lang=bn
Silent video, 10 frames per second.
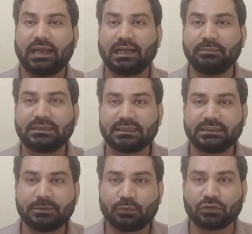অ্যাডমিশন
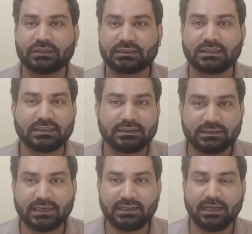যে প্রসেসটা আছে
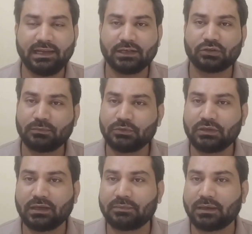সে এটা
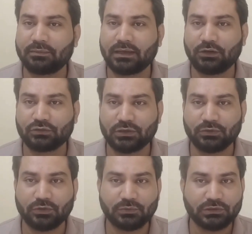সম্বন্ধে আমরা আলোচনা
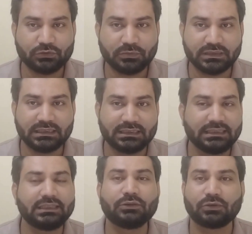করব যে তোমাদের
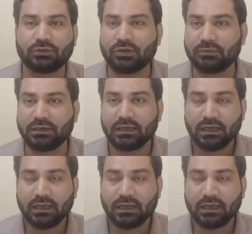কি কি করতে হবে